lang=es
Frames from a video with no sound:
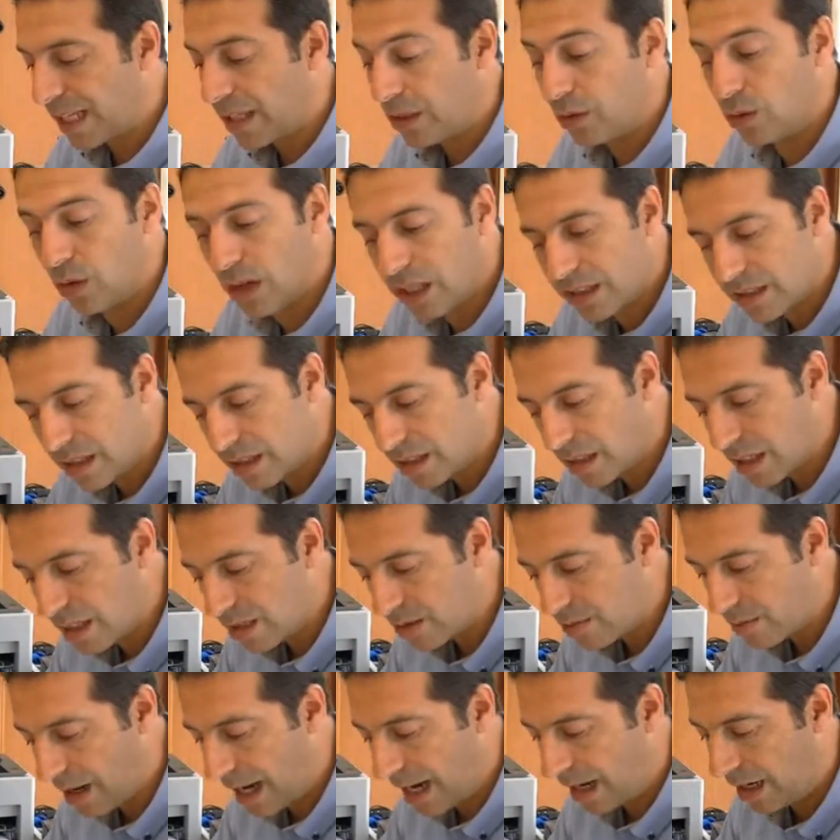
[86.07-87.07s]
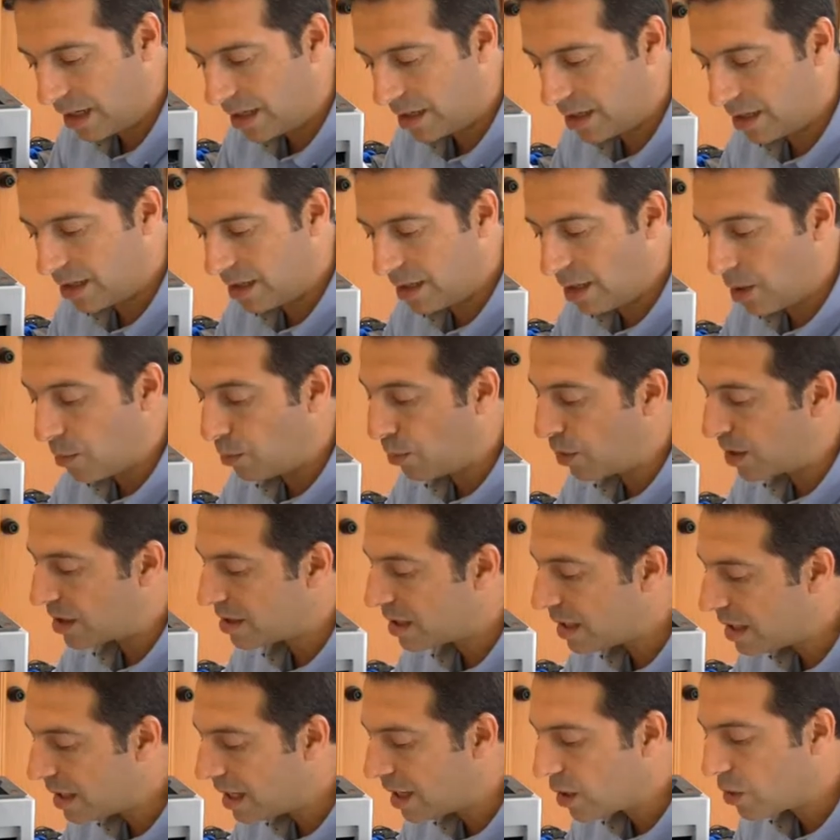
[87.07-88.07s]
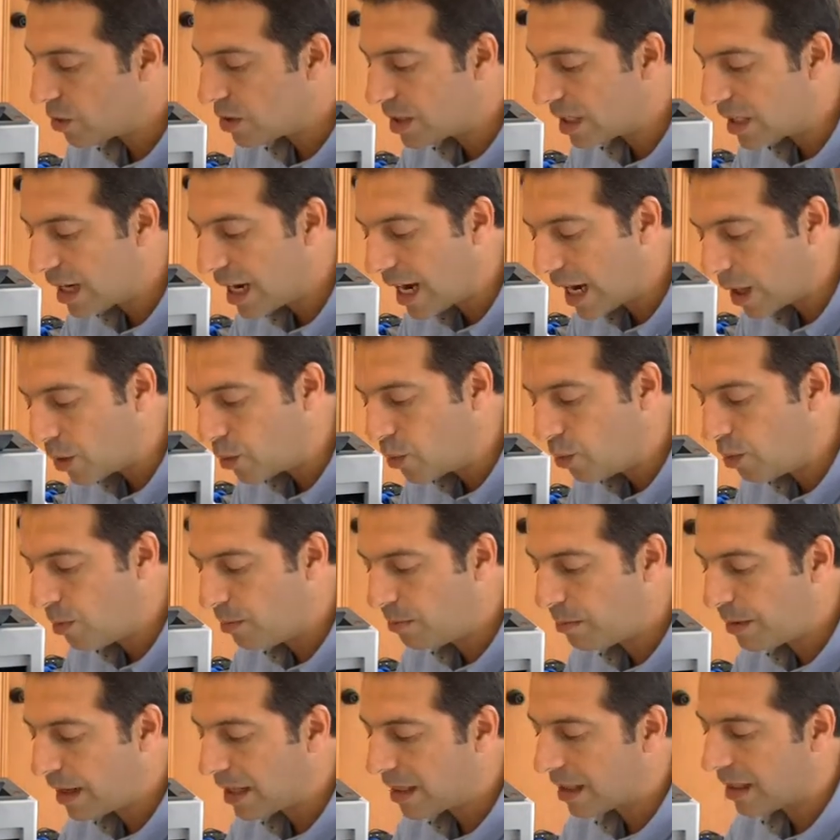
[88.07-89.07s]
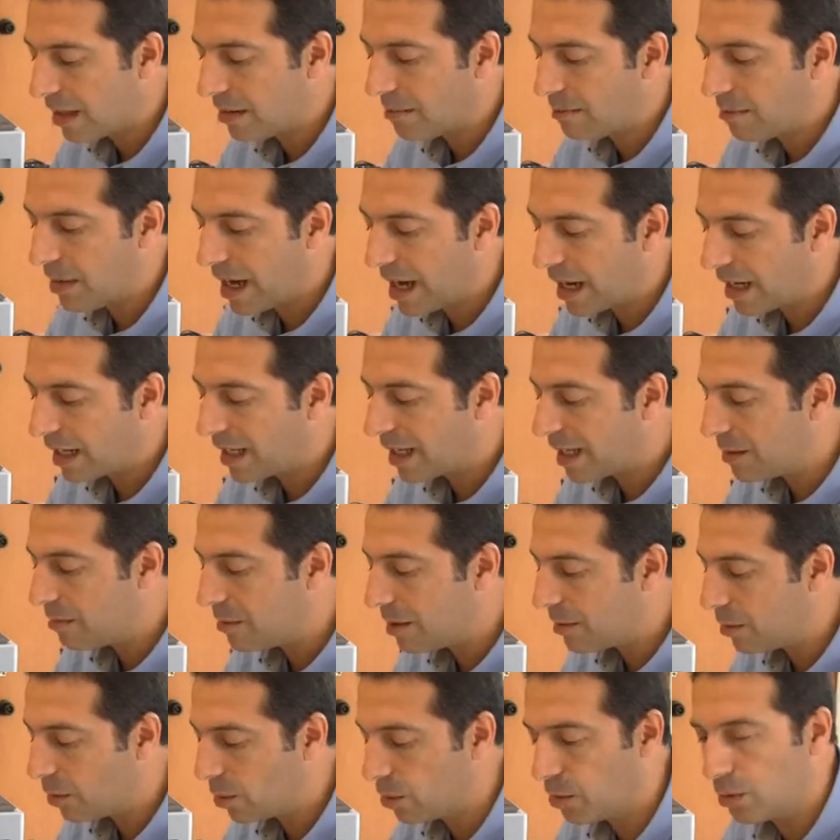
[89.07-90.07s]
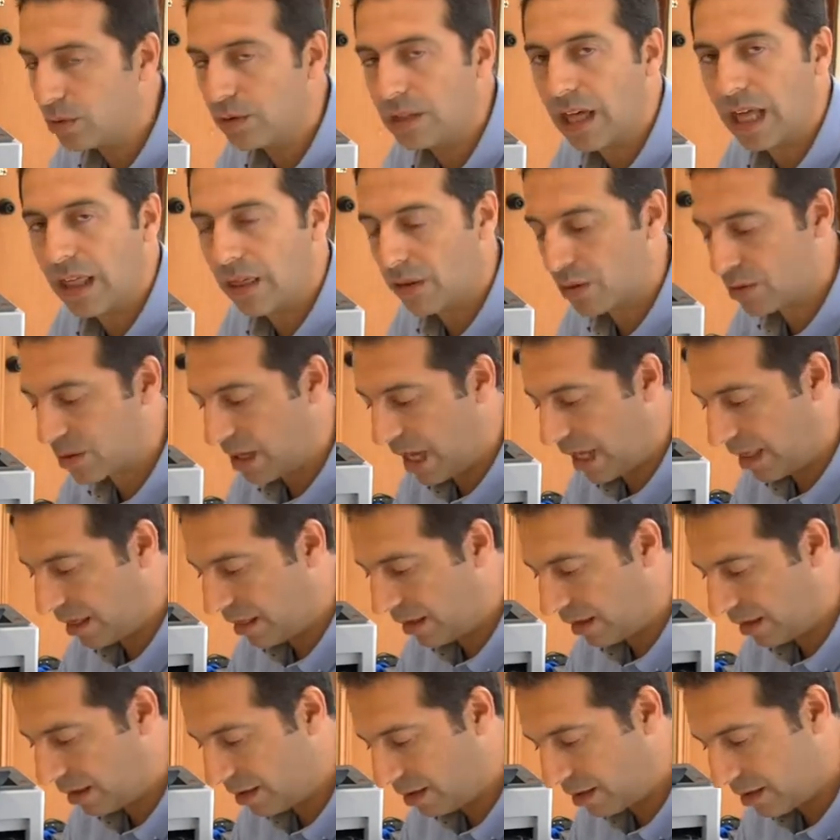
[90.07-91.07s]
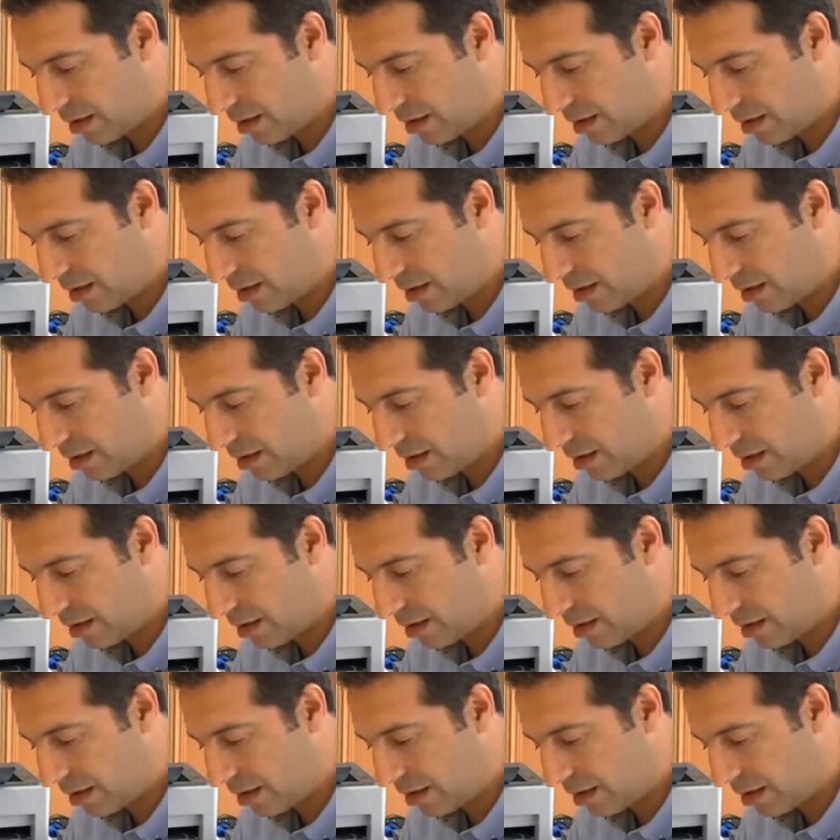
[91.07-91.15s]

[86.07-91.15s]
No la tratéis mal, pues ella no tiene la culpa del mal que mi voluntad os hace.